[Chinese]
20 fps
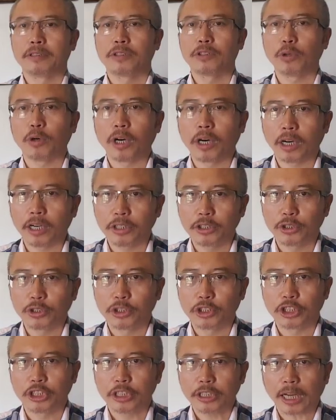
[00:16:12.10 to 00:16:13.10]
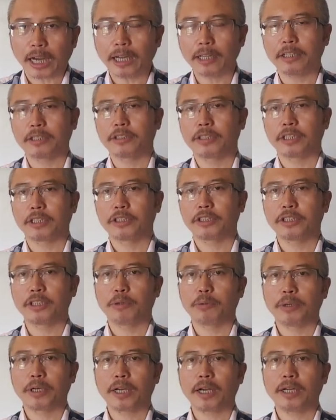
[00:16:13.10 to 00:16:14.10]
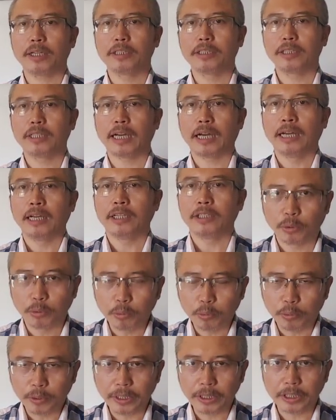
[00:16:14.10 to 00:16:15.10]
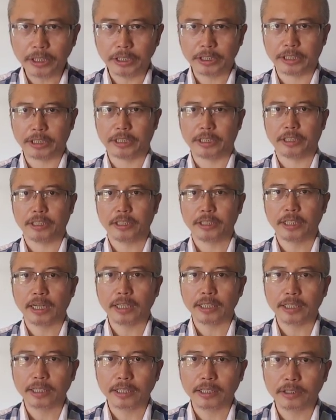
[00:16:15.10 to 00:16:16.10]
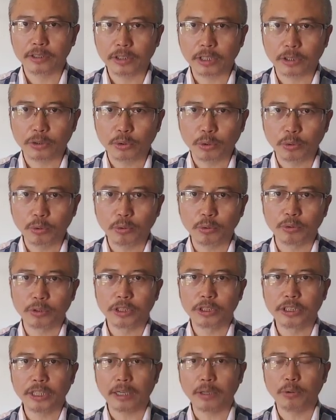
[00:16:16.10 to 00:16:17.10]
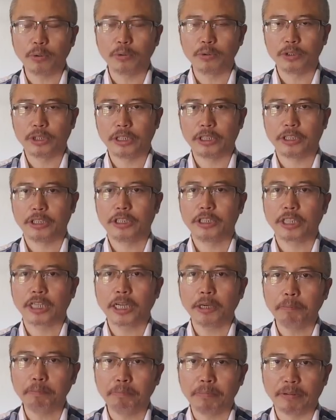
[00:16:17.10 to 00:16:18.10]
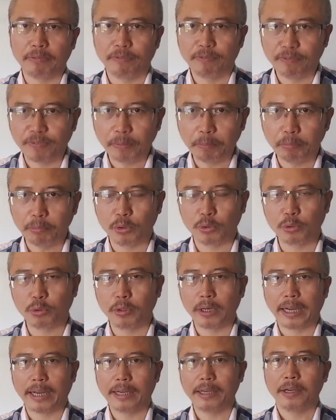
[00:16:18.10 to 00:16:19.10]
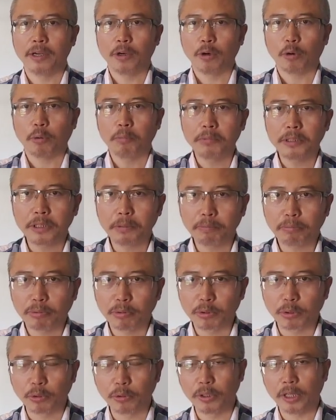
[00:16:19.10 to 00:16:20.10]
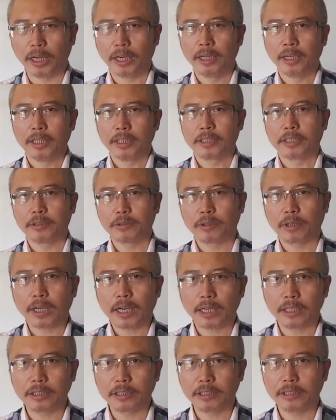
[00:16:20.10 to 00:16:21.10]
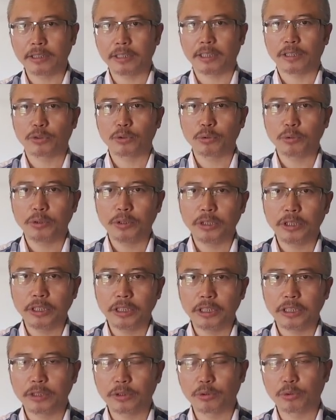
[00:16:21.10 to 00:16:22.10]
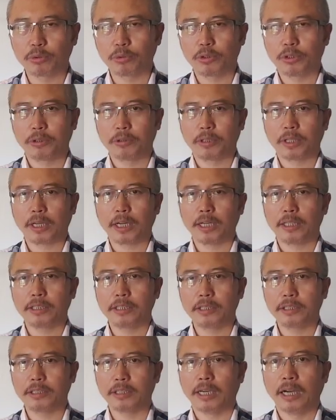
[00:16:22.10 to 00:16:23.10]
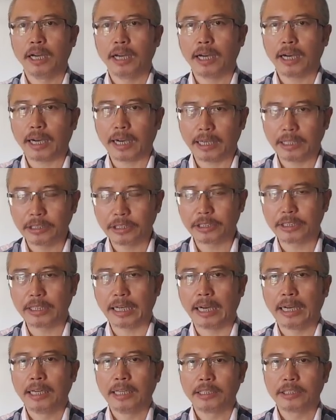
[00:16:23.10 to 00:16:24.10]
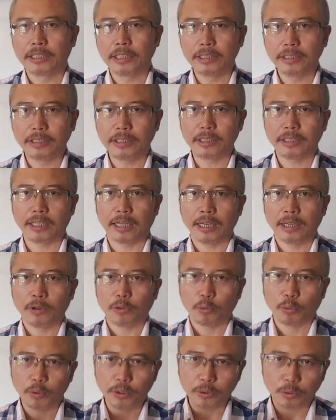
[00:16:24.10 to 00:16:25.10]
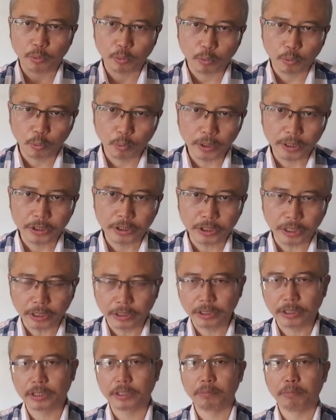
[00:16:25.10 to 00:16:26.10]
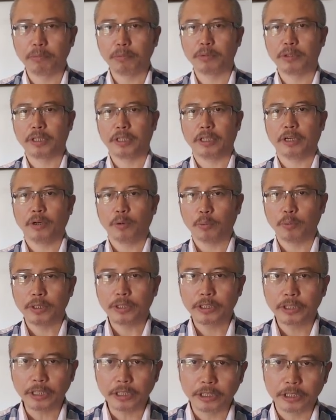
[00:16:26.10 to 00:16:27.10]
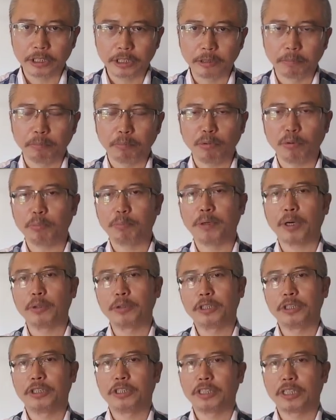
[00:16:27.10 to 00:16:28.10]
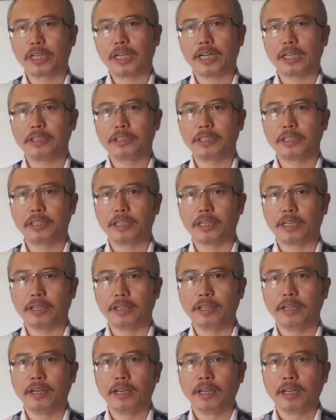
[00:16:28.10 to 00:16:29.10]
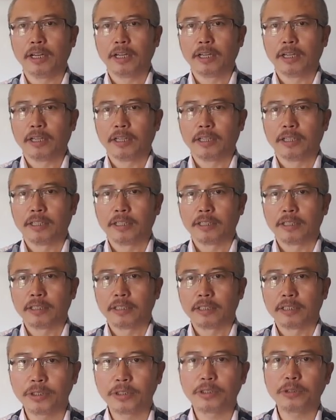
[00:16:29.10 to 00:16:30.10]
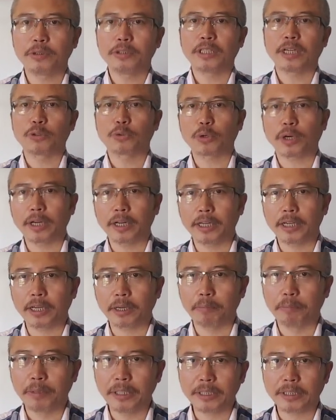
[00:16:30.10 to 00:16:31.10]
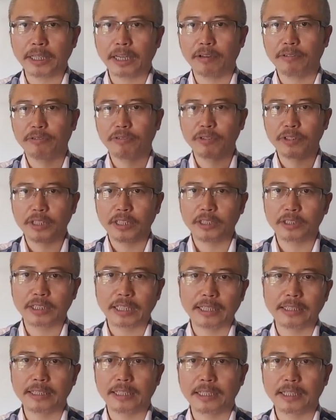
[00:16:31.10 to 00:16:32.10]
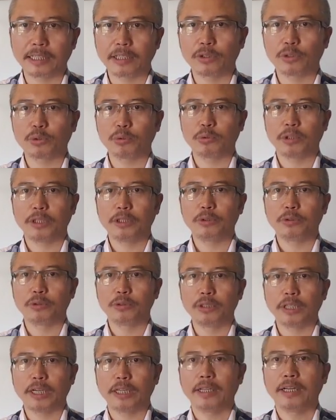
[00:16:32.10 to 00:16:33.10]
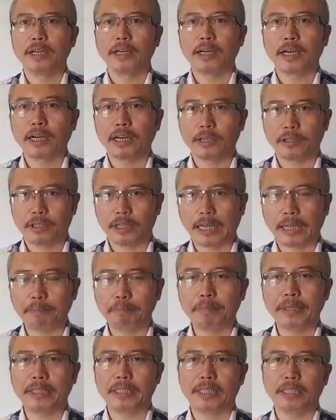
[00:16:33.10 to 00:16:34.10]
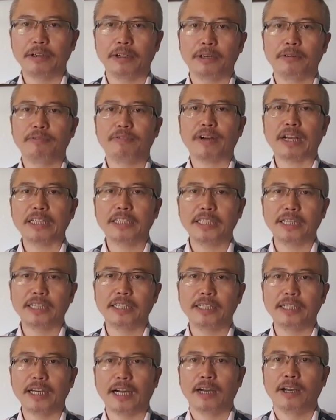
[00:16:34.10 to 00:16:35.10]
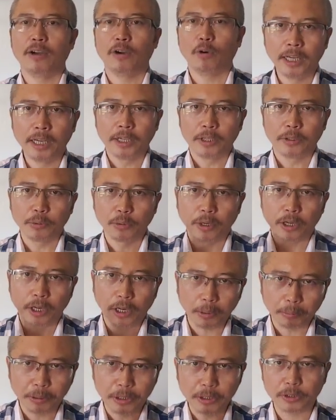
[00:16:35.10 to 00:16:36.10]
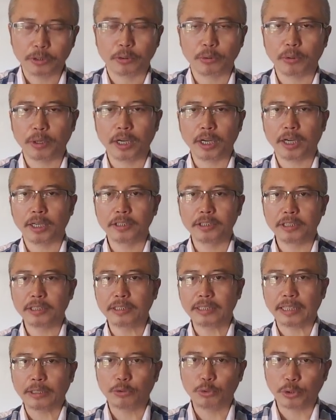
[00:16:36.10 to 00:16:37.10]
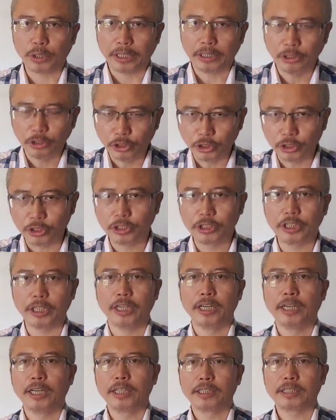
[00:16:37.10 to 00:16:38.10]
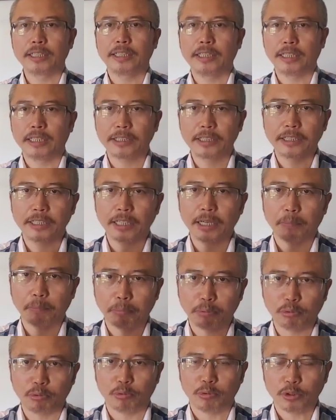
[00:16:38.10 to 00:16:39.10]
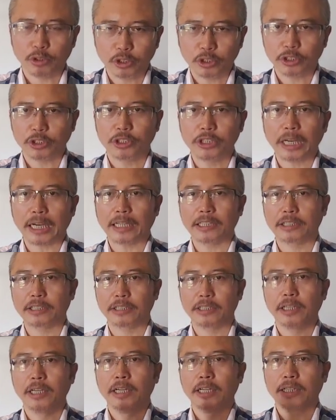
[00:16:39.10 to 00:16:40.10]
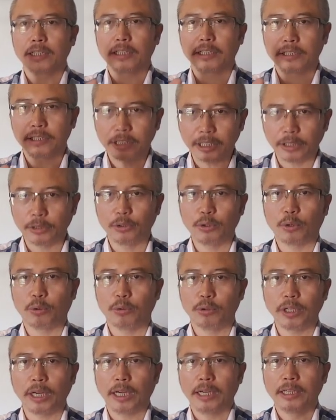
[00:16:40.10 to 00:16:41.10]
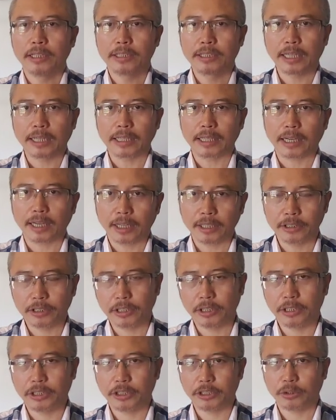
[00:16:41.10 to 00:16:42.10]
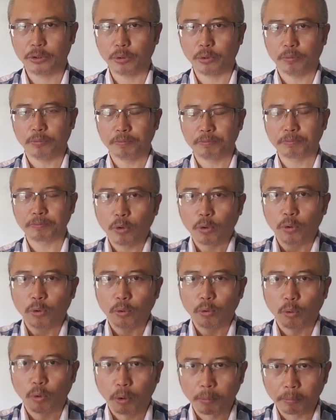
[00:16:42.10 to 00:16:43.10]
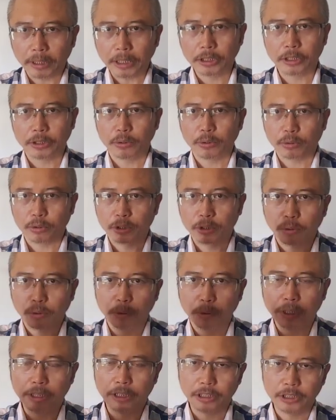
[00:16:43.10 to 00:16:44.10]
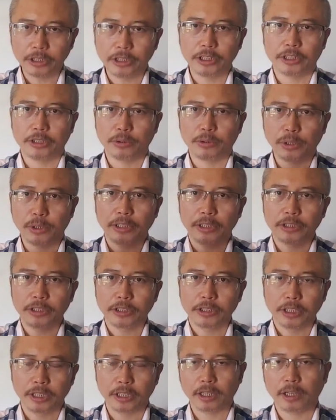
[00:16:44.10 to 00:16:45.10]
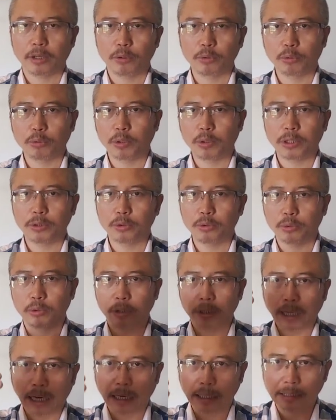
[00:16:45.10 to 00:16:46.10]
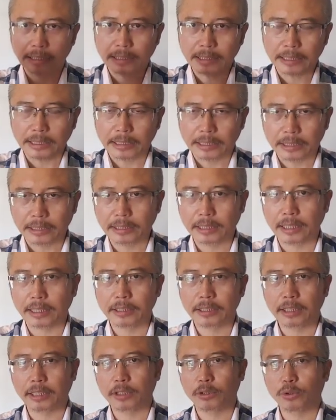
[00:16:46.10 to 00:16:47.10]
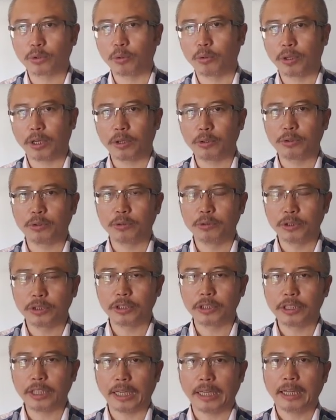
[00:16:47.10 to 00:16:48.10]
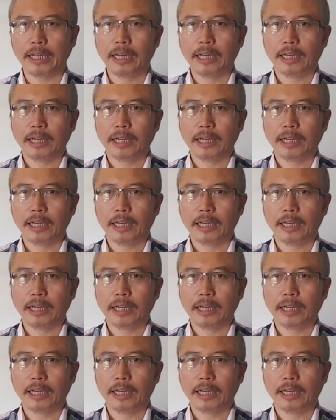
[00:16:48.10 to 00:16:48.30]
就和其他的这个社会抗争呢融为一体，让这个中共的监控体系根本分不出来，我们是普通的这种抗争者，出于利益诉求的抗争者，还是啊真正的为为政治目的、为政治目标进行抗争的人？就像穿了一个迷彩服，你站在一个树林中间，很难被敌人发现一样。用和平手段抗争，在全世界，这也是一个普世价值认同的这样的抗争的行动。我们的行动就会引起全世界的高度关注。那这一次的这个董瑶琼事件，